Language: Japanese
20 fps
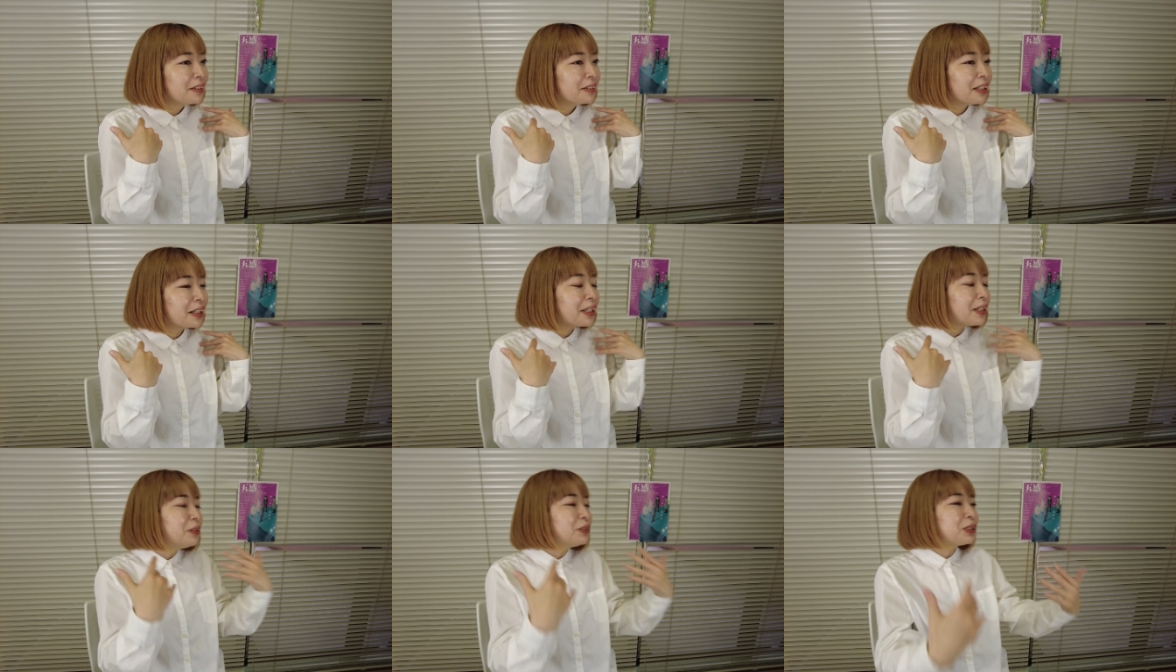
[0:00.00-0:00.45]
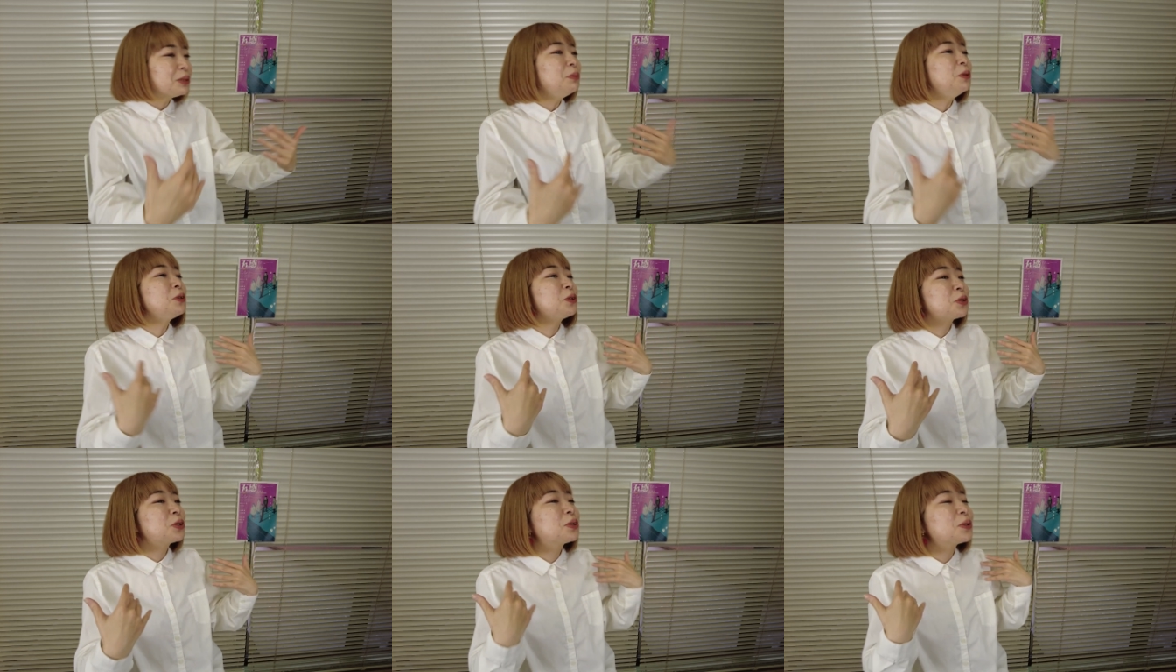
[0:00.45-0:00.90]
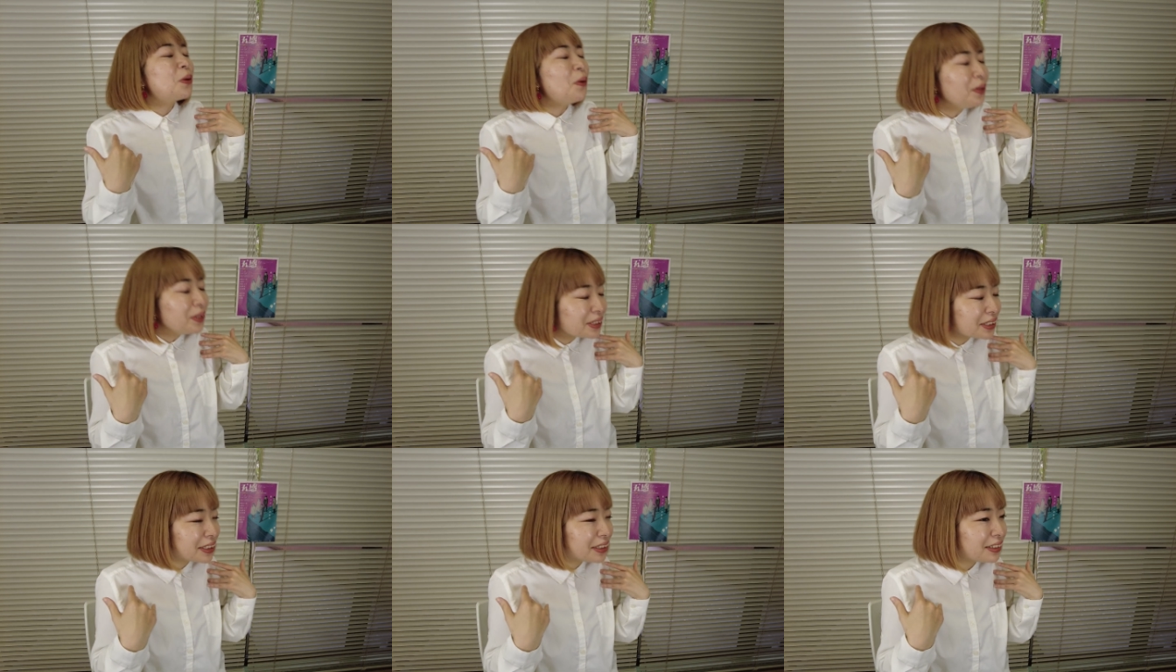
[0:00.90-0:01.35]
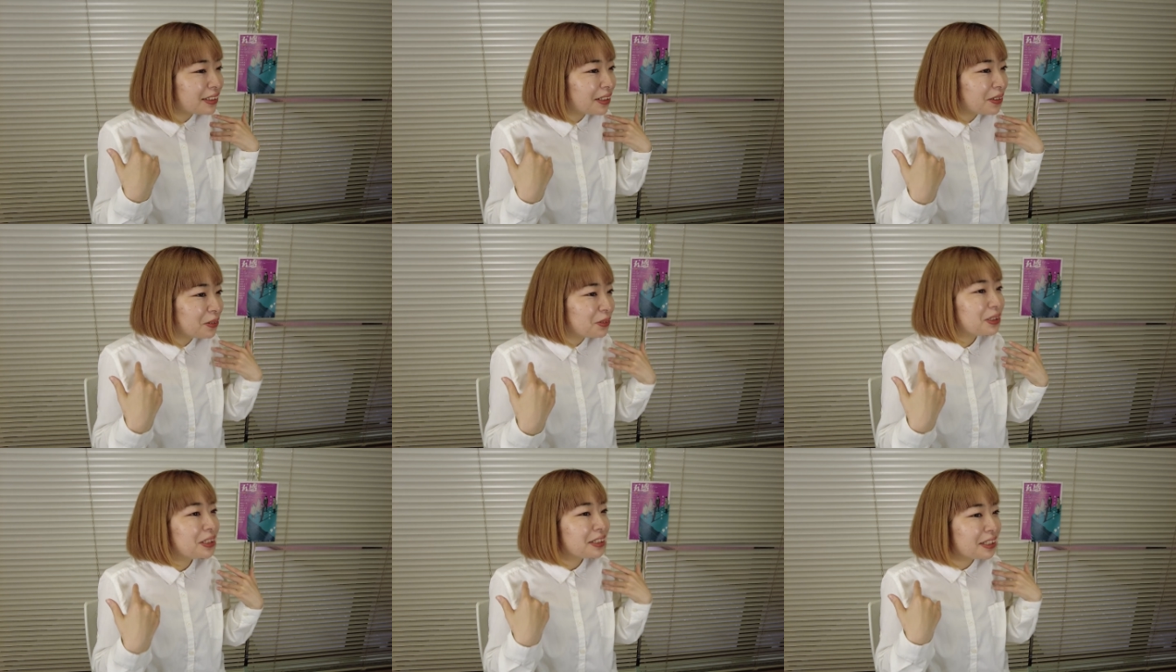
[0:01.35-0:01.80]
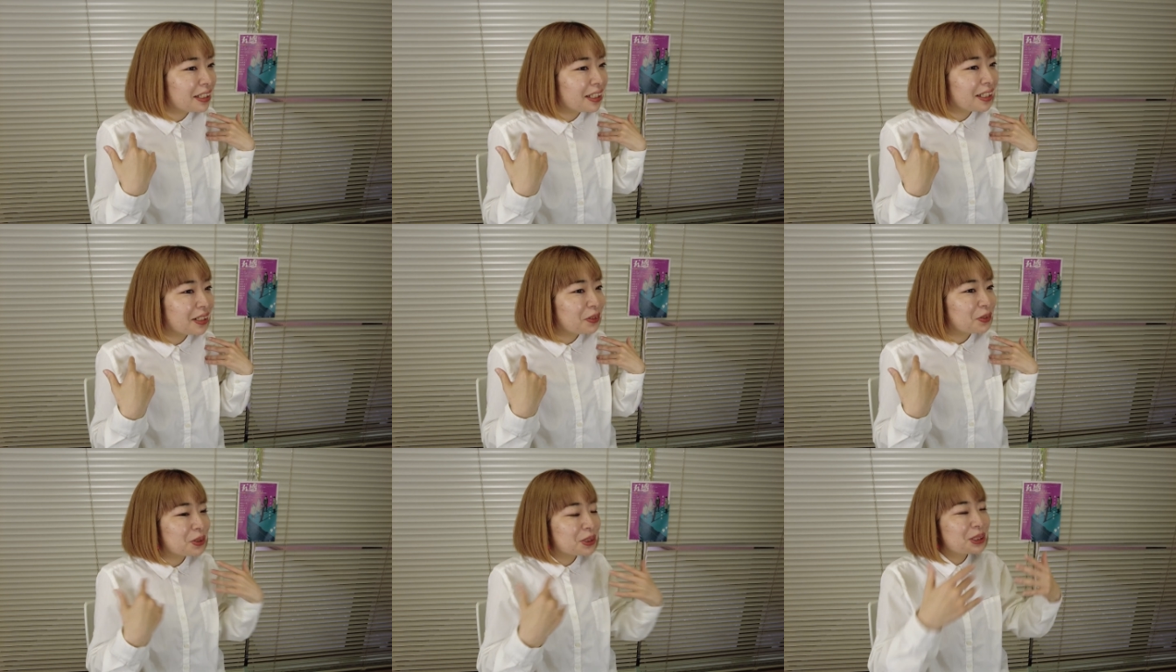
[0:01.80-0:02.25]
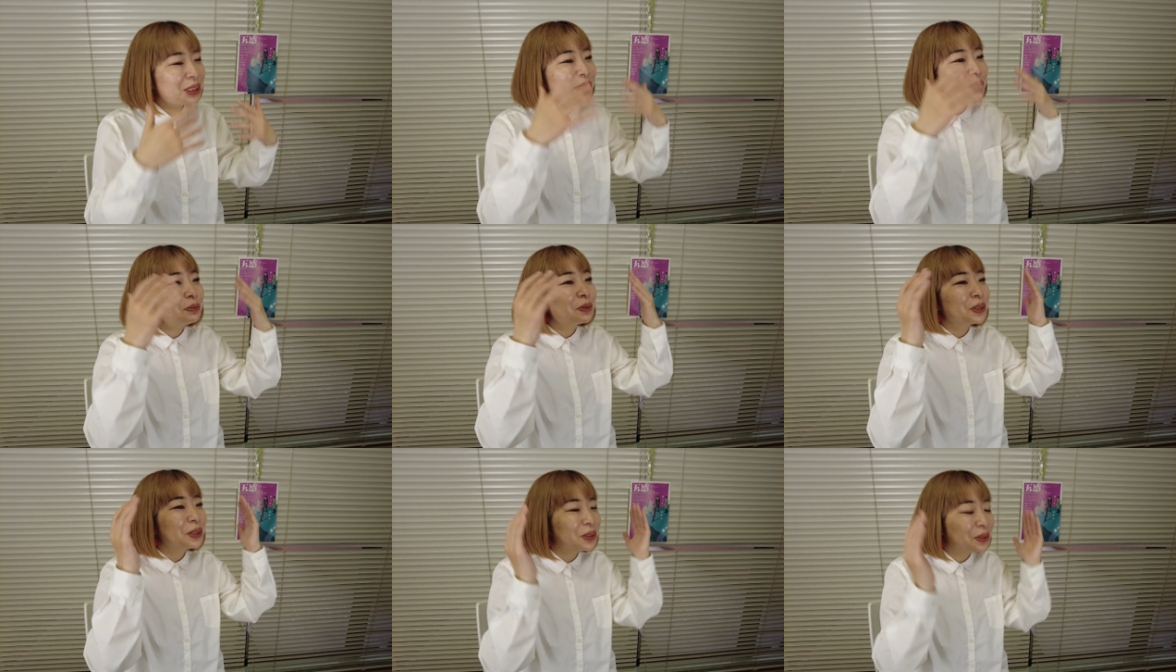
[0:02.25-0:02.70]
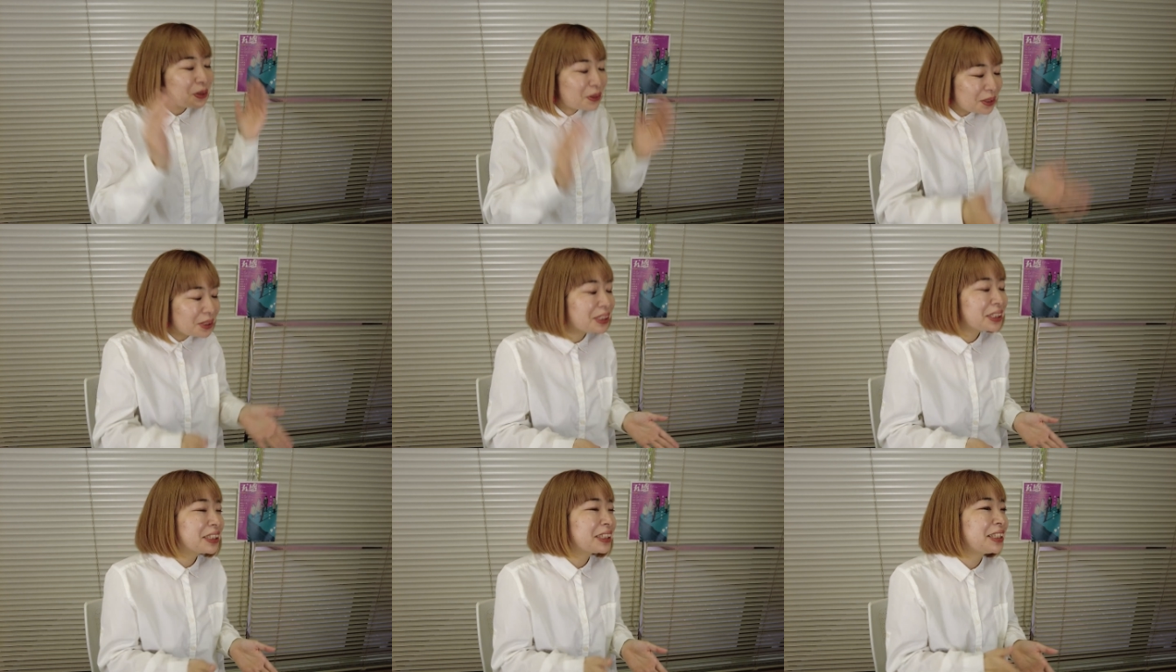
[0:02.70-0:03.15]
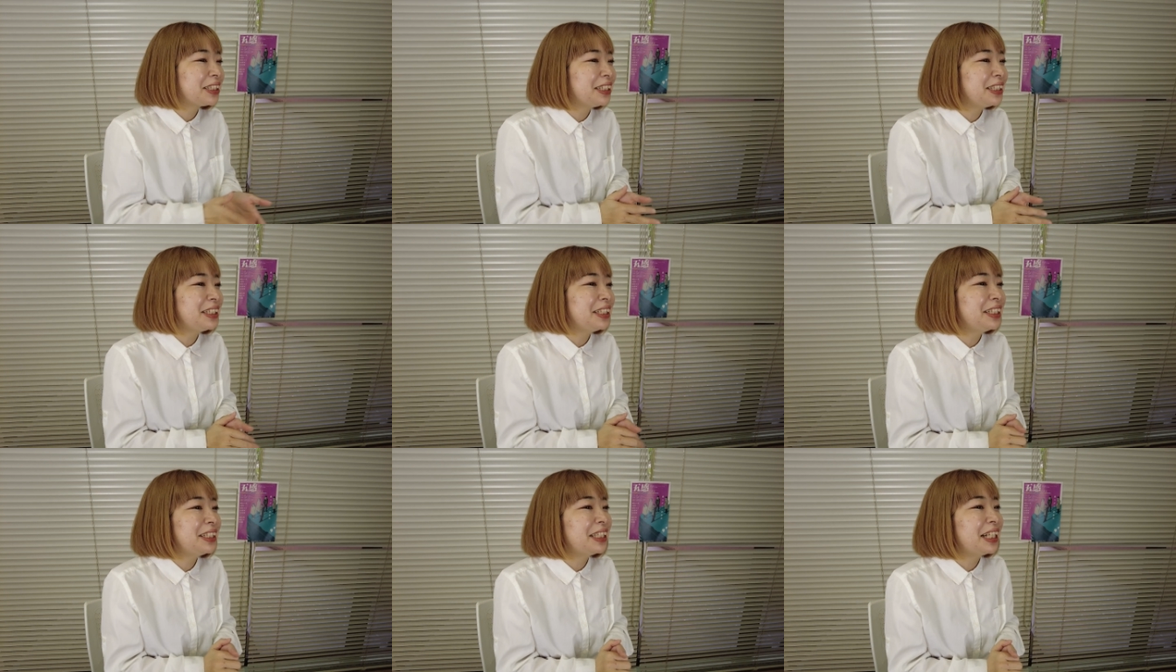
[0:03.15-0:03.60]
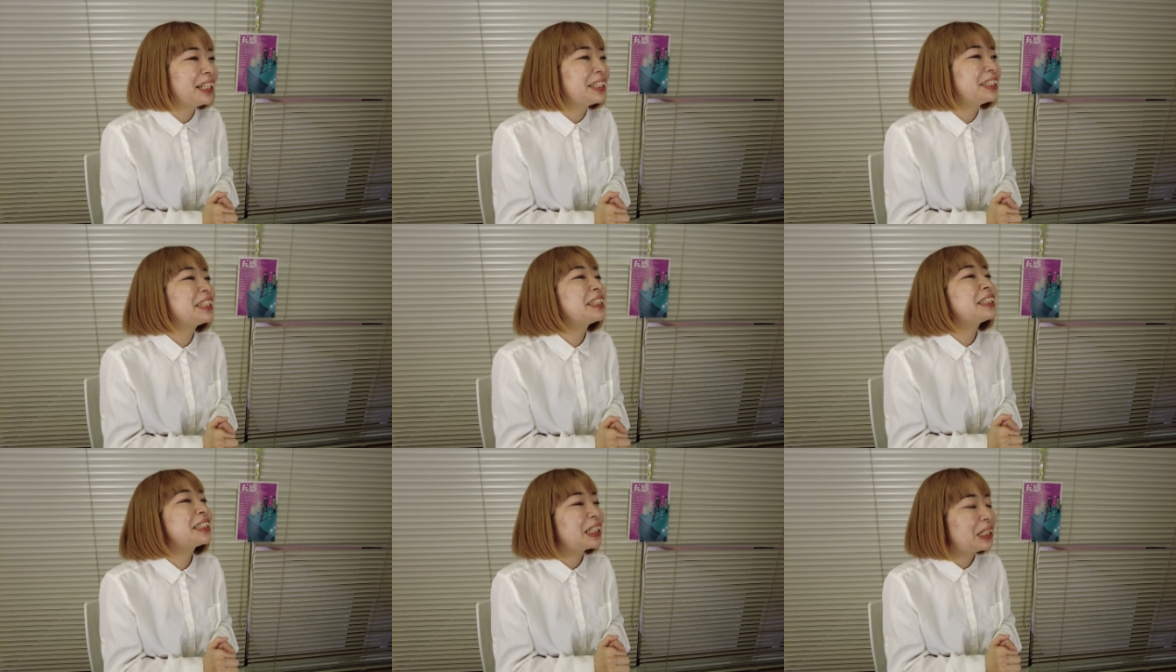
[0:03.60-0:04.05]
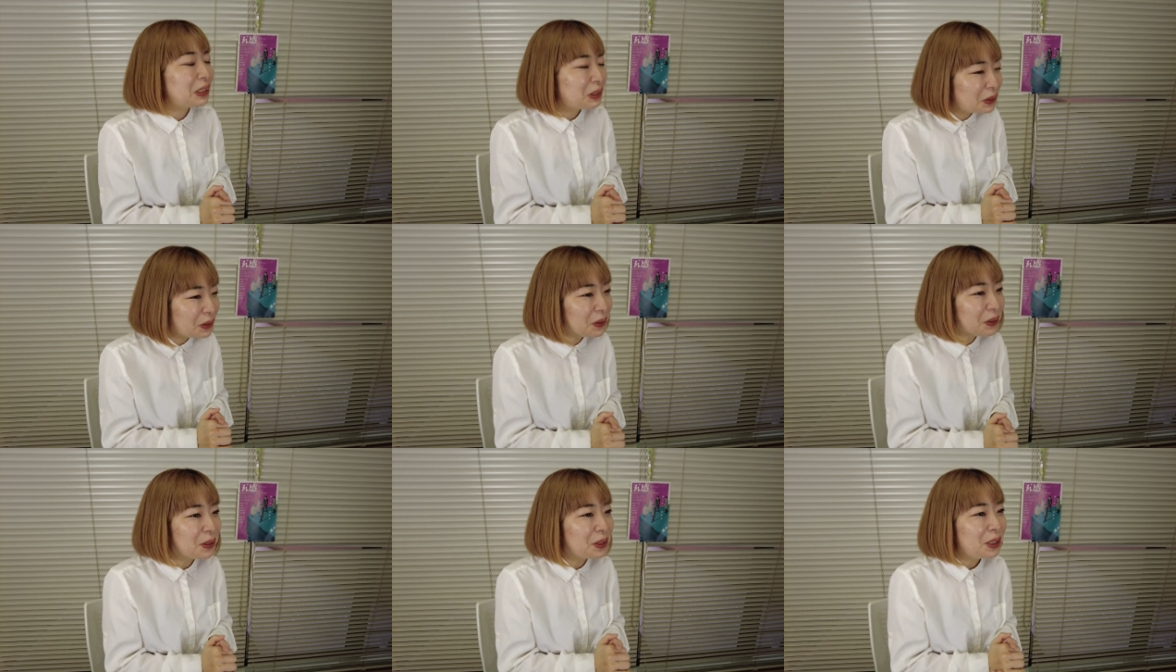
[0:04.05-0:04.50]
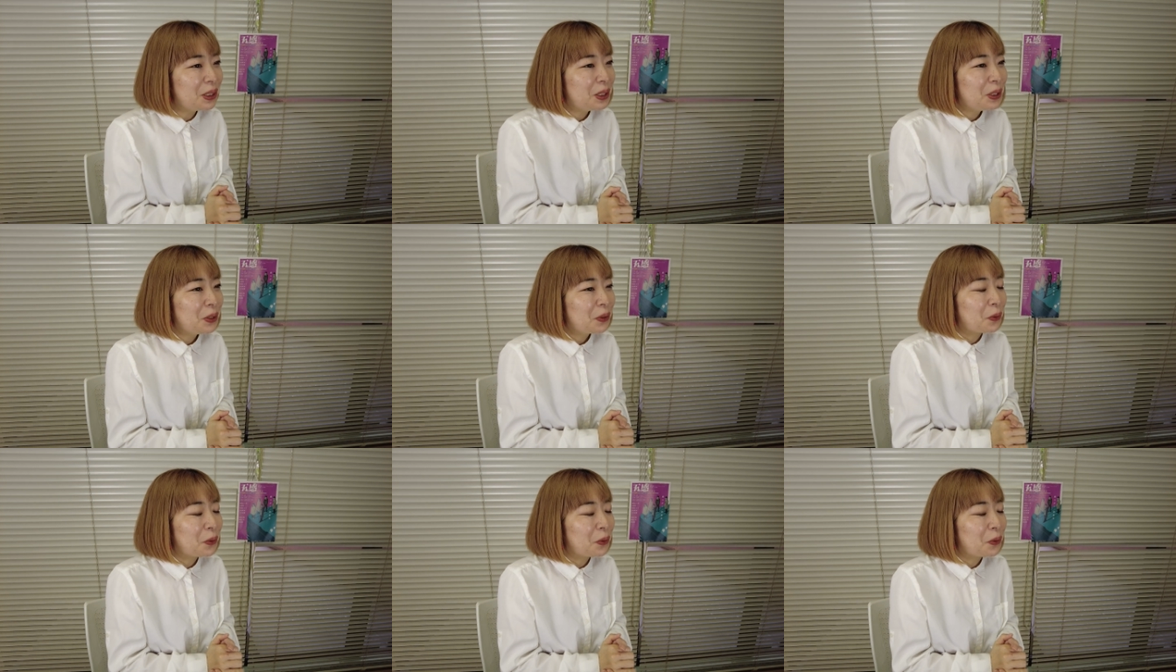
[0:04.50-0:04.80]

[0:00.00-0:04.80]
竹内文書すごい好きで読んでて、五色人もすごい好きなんですけど、